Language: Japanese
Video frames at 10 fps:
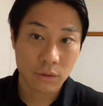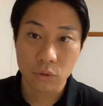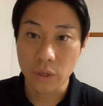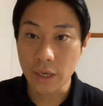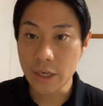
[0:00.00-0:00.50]

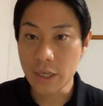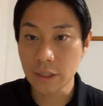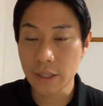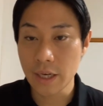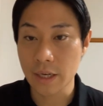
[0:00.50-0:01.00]
この
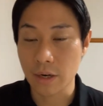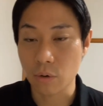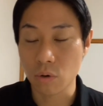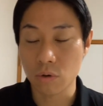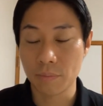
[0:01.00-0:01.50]
NHK から
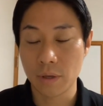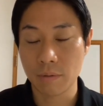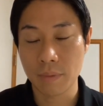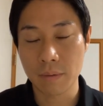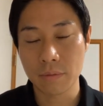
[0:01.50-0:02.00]
国
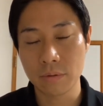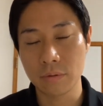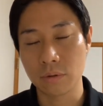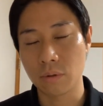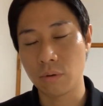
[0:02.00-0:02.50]
民を
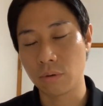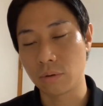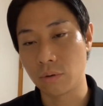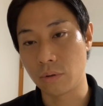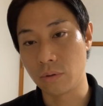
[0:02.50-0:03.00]
守る党
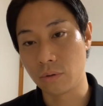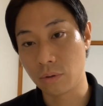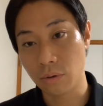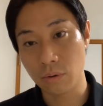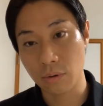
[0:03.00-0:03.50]
という
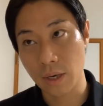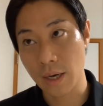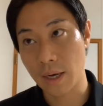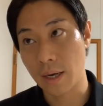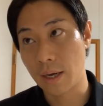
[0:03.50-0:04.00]
党
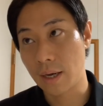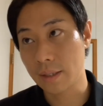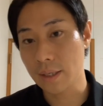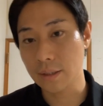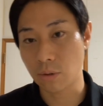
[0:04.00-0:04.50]
が、
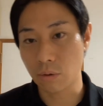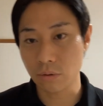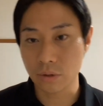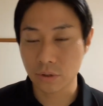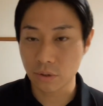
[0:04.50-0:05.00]
果たして
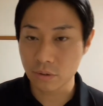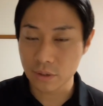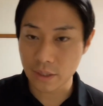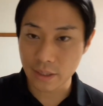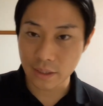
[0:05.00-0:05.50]
本当に
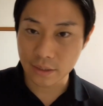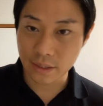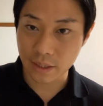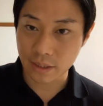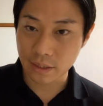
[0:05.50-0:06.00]
存在
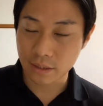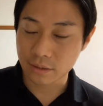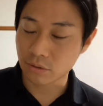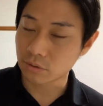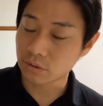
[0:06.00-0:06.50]
して
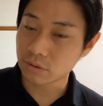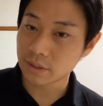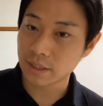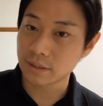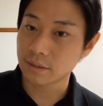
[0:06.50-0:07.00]
その存
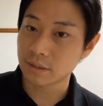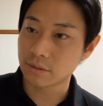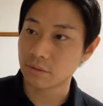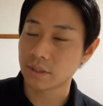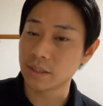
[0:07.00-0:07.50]
在
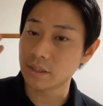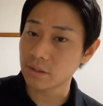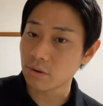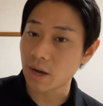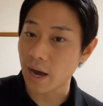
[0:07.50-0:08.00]
する
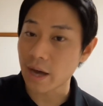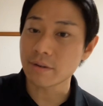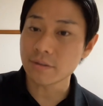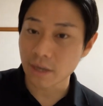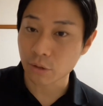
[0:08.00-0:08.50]
必要があ
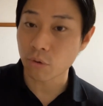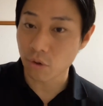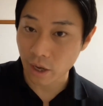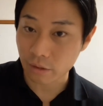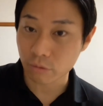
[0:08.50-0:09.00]
るんかど
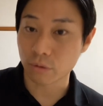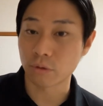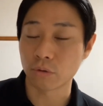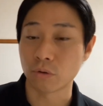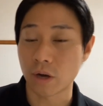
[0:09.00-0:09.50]
うかと
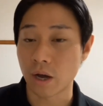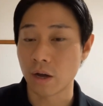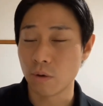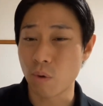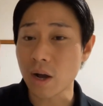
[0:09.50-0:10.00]
いうの
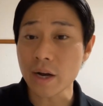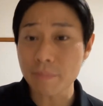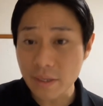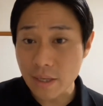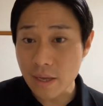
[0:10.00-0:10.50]
が分か
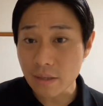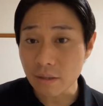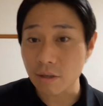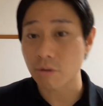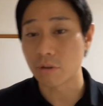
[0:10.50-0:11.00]
りませんっ
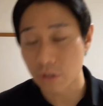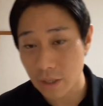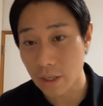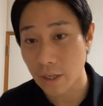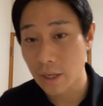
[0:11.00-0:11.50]
ていうふう
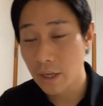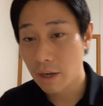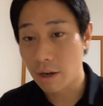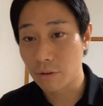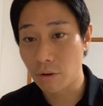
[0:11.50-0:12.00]
に、
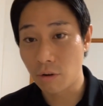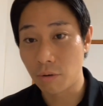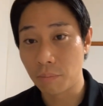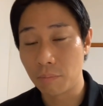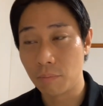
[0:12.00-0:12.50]
あ
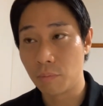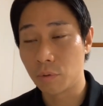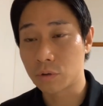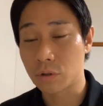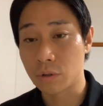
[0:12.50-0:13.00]
の、
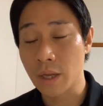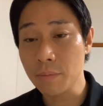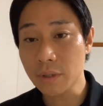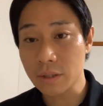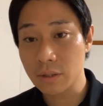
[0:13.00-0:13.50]
もうちょっと
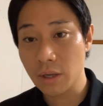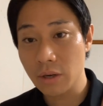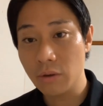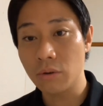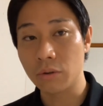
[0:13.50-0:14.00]
眠たす
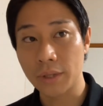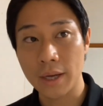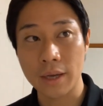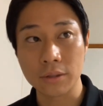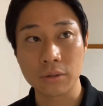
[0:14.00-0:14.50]
ぎるよう
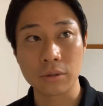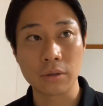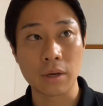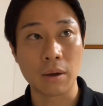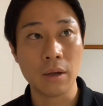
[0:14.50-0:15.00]
な、ちょっと、っ
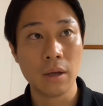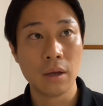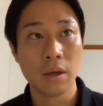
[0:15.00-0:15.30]
ていうか、